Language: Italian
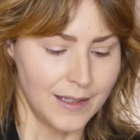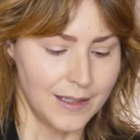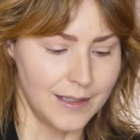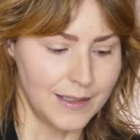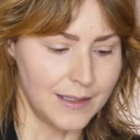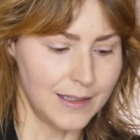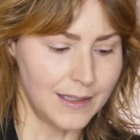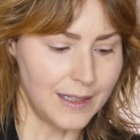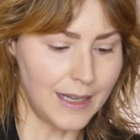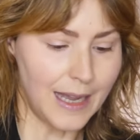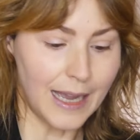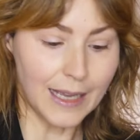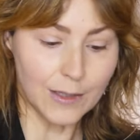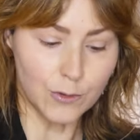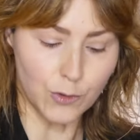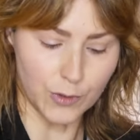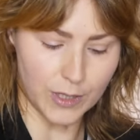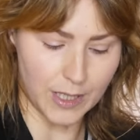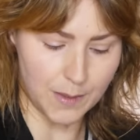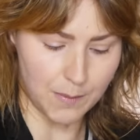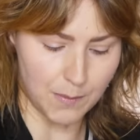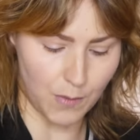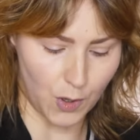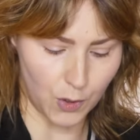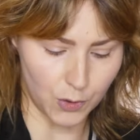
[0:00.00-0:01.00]
ad
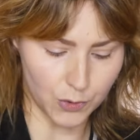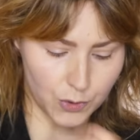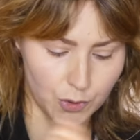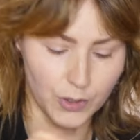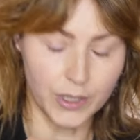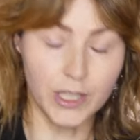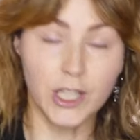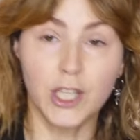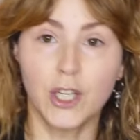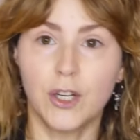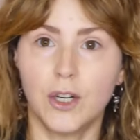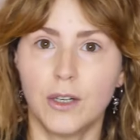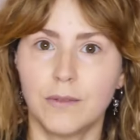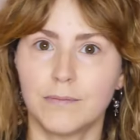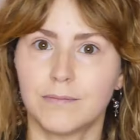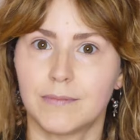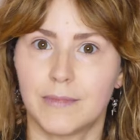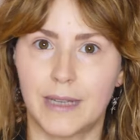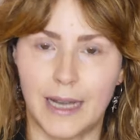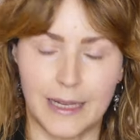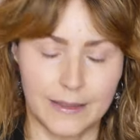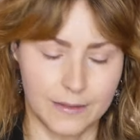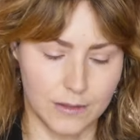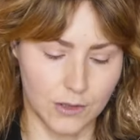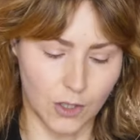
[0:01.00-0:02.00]
ogni modo
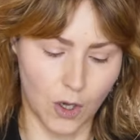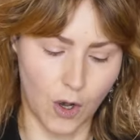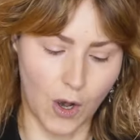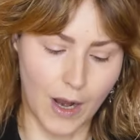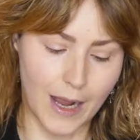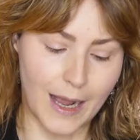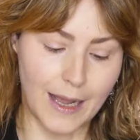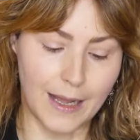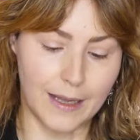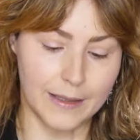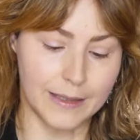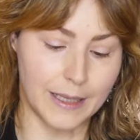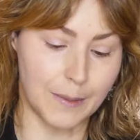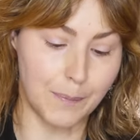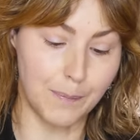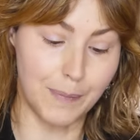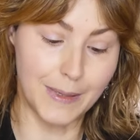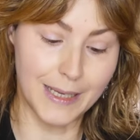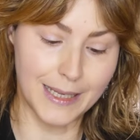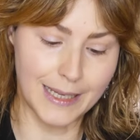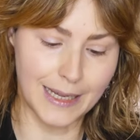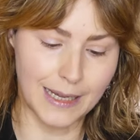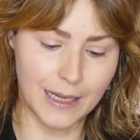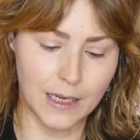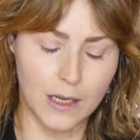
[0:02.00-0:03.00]
io andrò ad
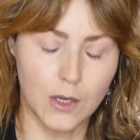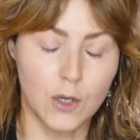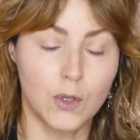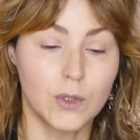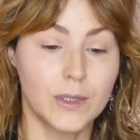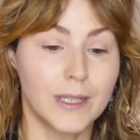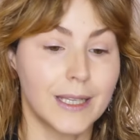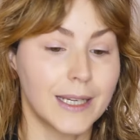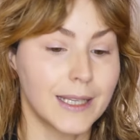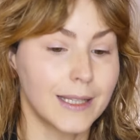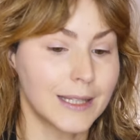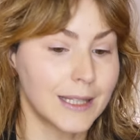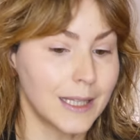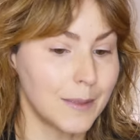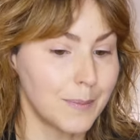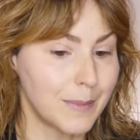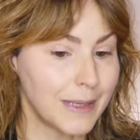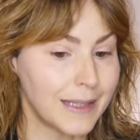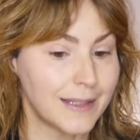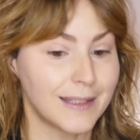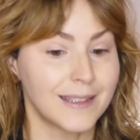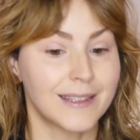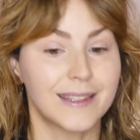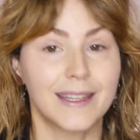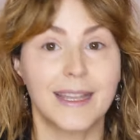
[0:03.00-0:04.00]
applicarlo
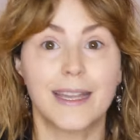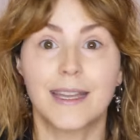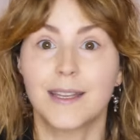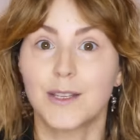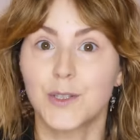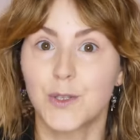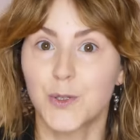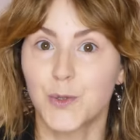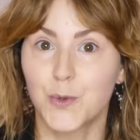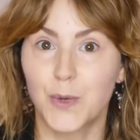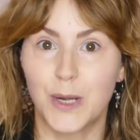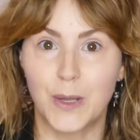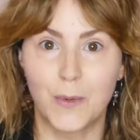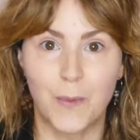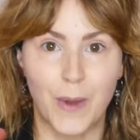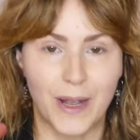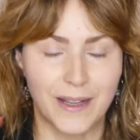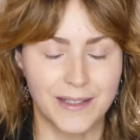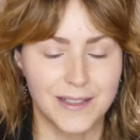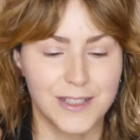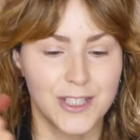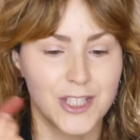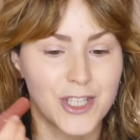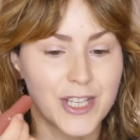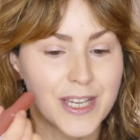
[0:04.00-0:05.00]
direttamente sulle
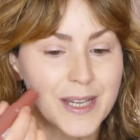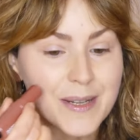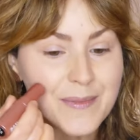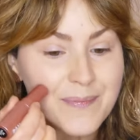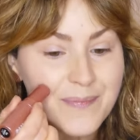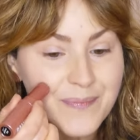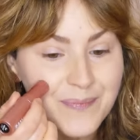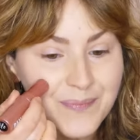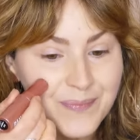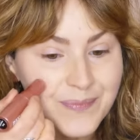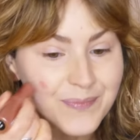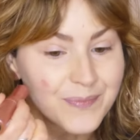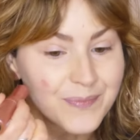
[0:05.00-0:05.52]
guance.